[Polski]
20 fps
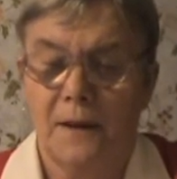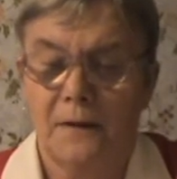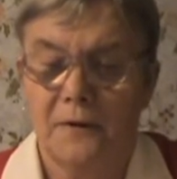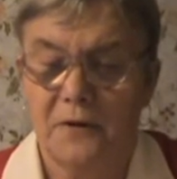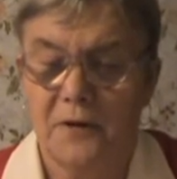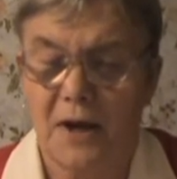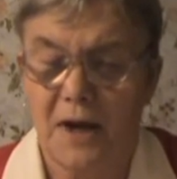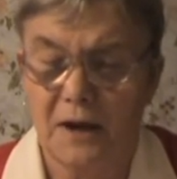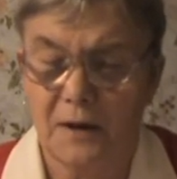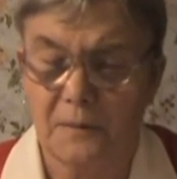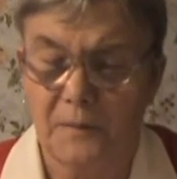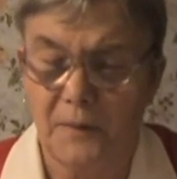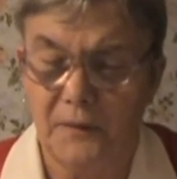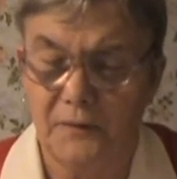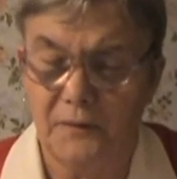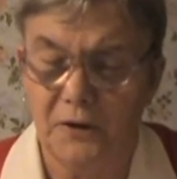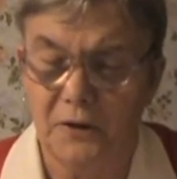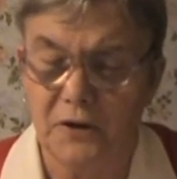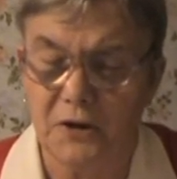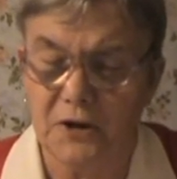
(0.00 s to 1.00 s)
Jak
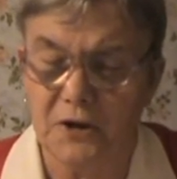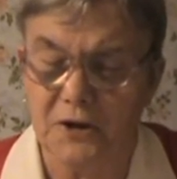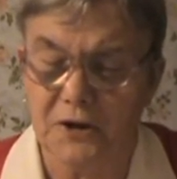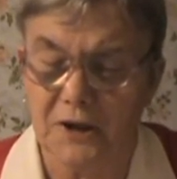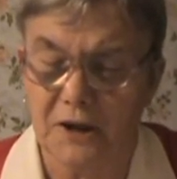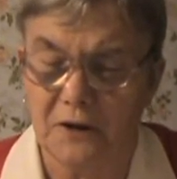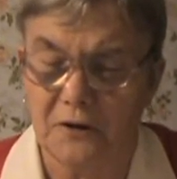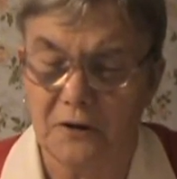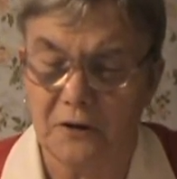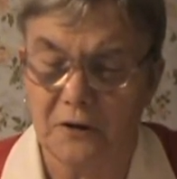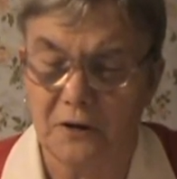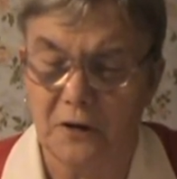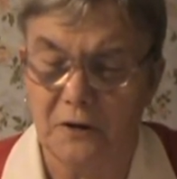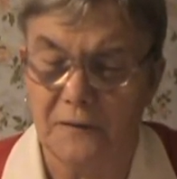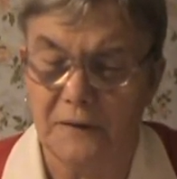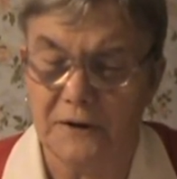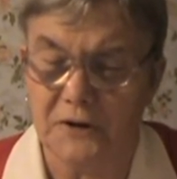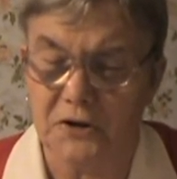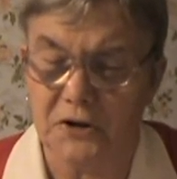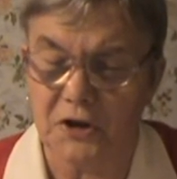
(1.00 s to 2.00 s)
powinni
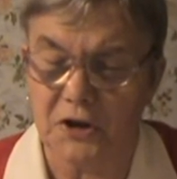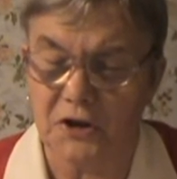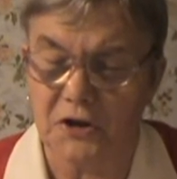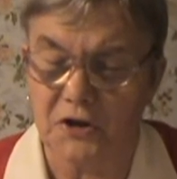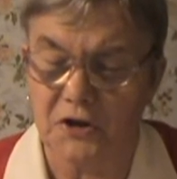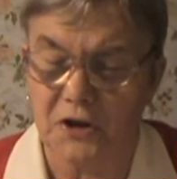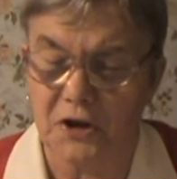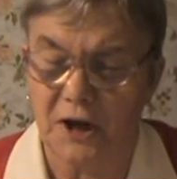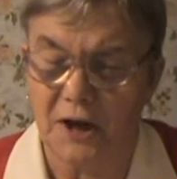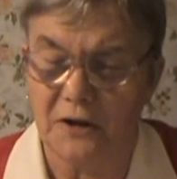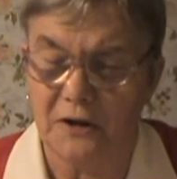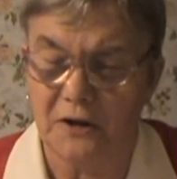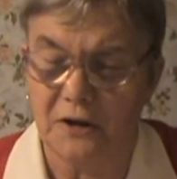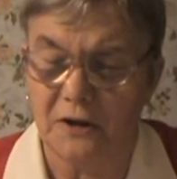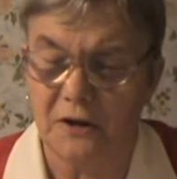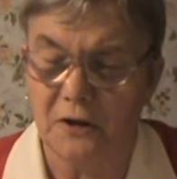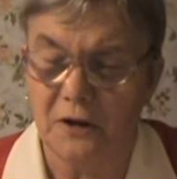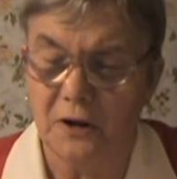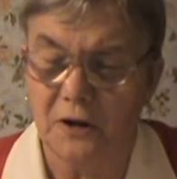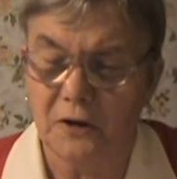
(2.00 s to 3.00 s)
zareagować
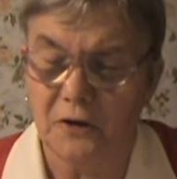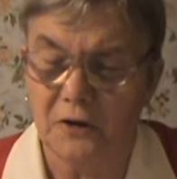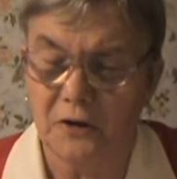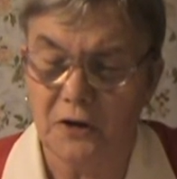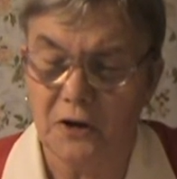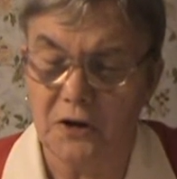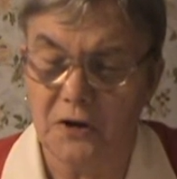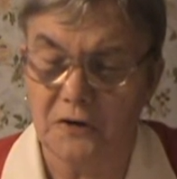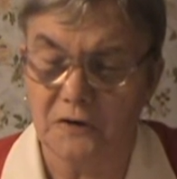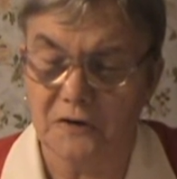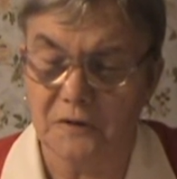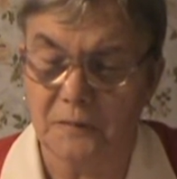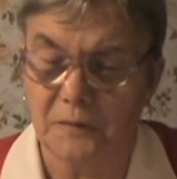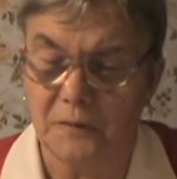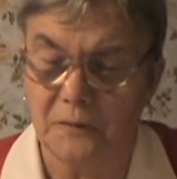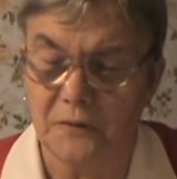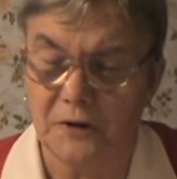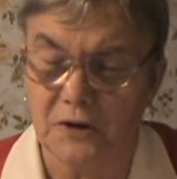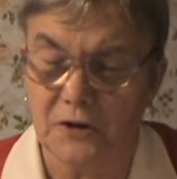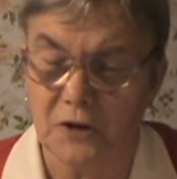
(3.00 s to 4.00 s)
chrześcijanie, gdy ich
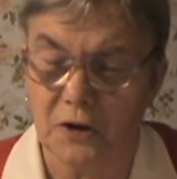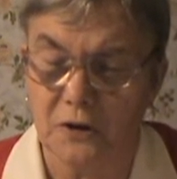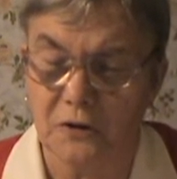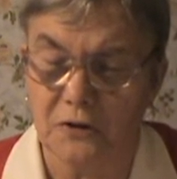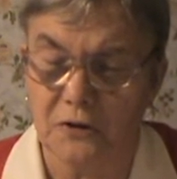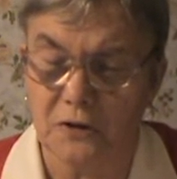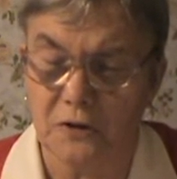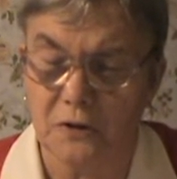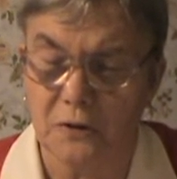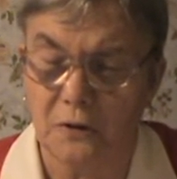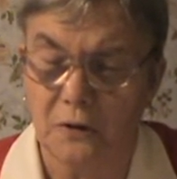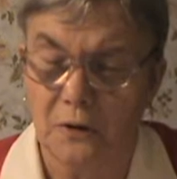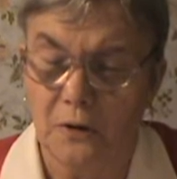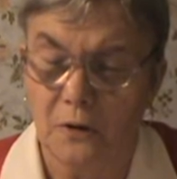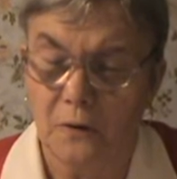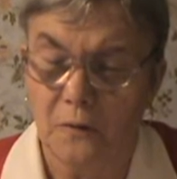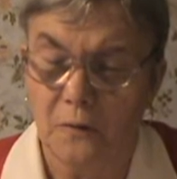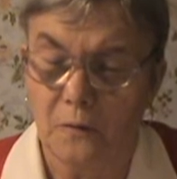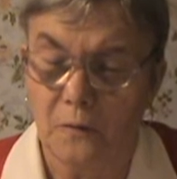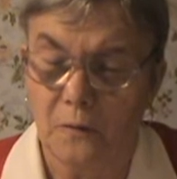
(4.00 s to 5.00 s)
współwierzący
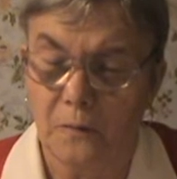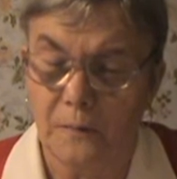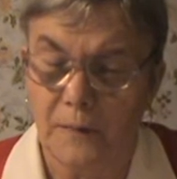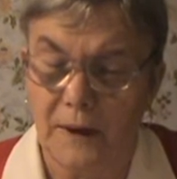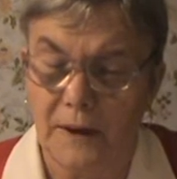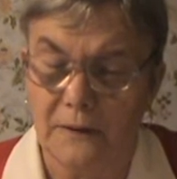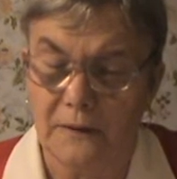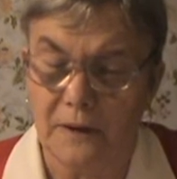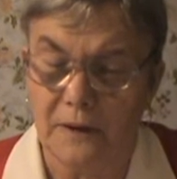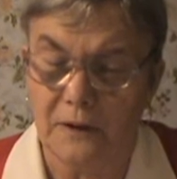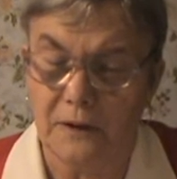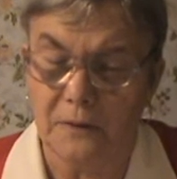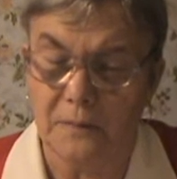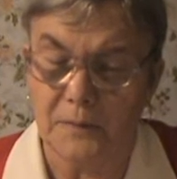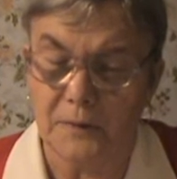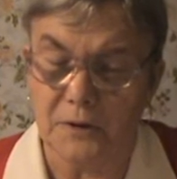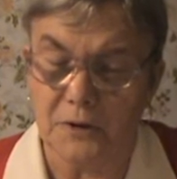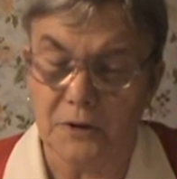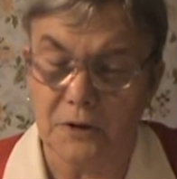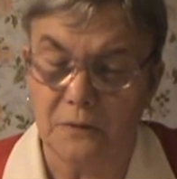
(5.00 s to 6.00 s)
upada i
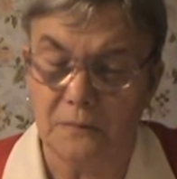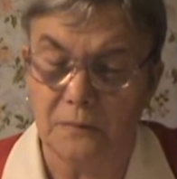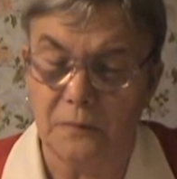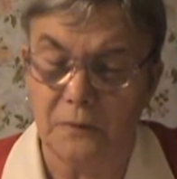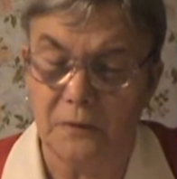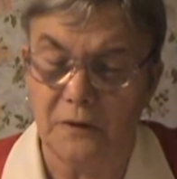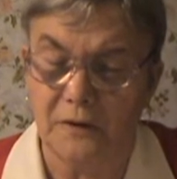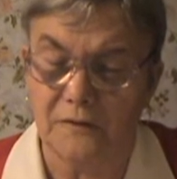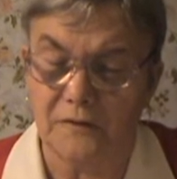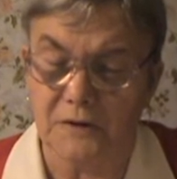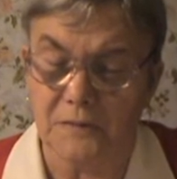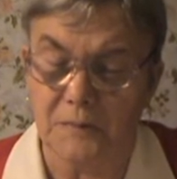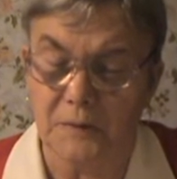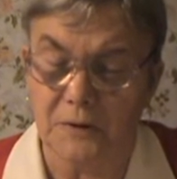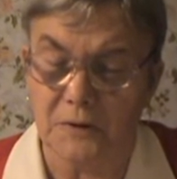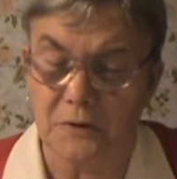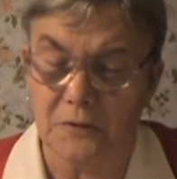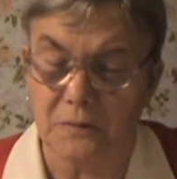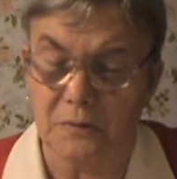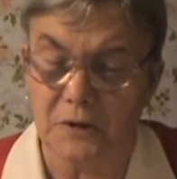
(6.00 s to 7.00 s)
postępuje w
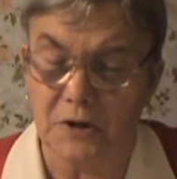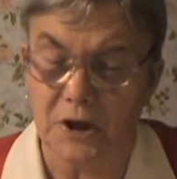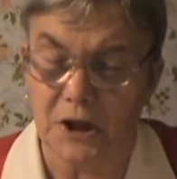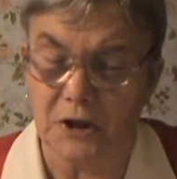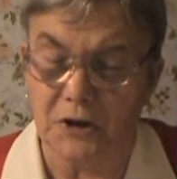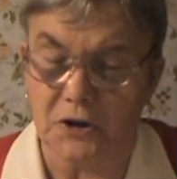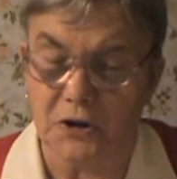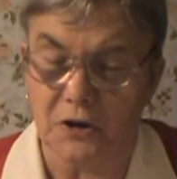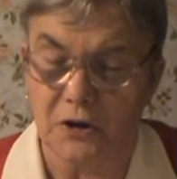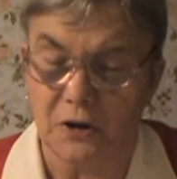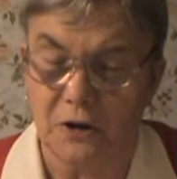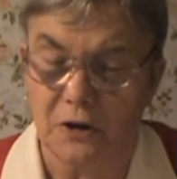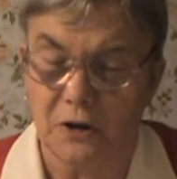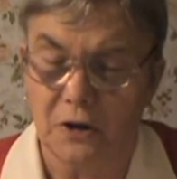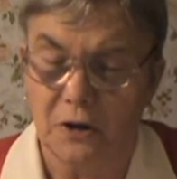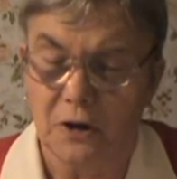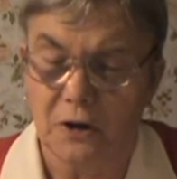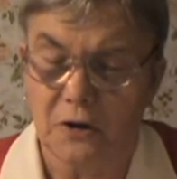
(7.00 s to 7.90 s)
sposób grzeszny.